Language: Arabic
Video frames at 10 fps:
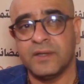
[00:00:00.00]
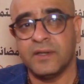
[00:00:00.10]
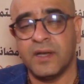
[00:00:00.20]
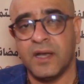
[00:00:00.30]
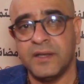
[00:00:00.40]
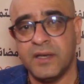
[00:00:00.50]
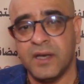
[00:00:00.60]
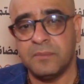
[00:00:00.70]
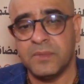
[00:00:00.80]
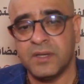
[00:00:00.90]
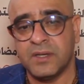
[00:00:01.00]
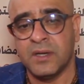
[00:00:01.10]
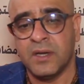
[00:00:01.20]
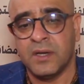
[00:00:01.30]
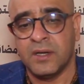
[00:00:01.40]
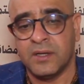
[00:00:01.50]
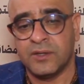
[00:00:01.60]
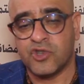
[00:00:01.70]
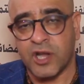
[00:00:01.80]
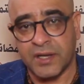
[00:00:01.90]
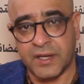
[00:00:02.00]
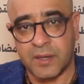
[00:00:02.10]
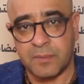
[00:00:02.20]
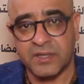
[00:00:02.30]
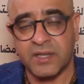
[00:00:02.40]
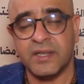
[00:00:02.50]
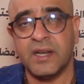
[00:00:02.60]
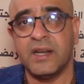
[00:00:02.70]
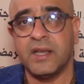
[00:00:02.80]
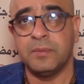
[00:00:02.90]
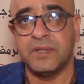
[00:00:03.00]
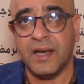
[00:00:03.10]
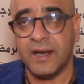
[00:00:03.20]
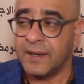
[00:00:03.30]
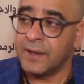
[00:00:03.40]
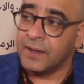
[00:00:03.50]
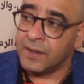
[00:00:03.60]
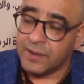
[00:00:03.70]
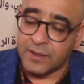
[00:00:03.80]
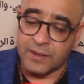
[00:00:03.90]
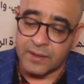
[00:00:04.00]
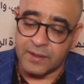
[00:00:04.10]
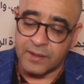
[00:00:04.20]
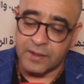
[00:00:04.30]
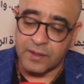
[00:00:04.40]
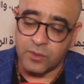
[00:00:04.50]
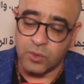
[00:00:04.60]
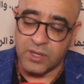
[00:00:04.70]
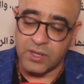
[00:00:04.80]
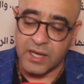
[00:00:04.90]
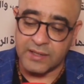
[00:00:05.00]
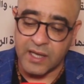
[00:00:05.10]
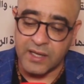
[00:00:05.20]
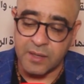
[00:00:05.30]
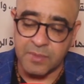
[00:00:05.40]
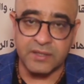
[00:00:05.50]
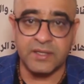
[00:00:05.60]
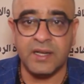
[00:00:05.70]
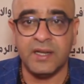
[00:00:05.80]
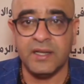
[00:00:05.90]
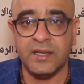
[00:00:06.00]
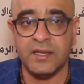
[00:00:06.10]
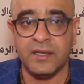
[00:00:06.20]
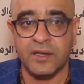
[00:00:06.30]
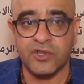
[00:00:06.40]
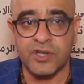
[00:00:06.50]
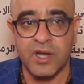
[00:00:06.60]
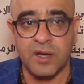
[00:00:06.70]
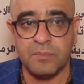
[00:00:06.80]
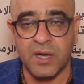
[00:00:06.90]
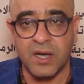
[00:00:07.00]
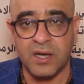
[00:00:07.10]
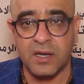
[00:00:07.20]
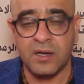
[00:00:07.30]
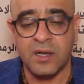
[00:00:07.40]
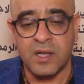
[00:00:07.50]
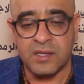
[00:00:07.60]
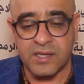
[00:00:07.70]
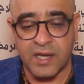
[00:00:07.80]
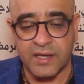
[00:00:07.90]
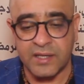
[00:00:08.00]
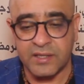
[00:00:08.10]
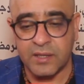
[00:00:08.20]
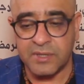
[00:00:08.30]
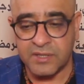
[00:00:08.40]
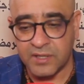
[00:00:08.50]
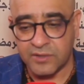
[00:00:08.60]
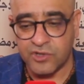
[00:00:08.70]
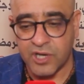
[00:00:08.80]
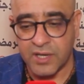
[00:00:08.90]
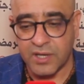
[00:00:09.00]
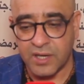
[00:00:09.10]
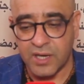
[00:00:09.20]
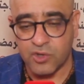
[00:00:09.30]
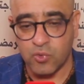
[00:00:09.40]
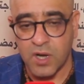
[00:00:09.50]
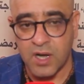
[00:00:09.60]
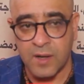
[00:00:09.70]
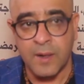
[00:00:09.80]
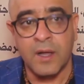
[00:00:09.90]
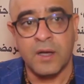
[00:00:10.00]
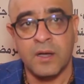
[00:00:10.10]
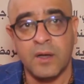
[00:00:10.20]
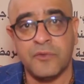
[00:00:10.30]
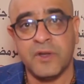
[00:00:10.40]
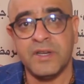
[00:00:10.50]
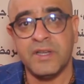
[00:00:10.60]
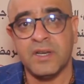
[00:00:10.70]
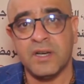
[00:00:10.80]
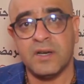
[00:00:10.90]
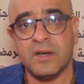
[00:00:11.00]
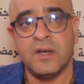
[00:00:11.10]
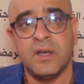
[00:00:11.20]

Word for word: ايام التشيره آه، الرمضانيه للابداع آه، وهاد الايام هذه اللي عشنا مع الساكنه ديال مدينه تشيره اجواء آه، فنيه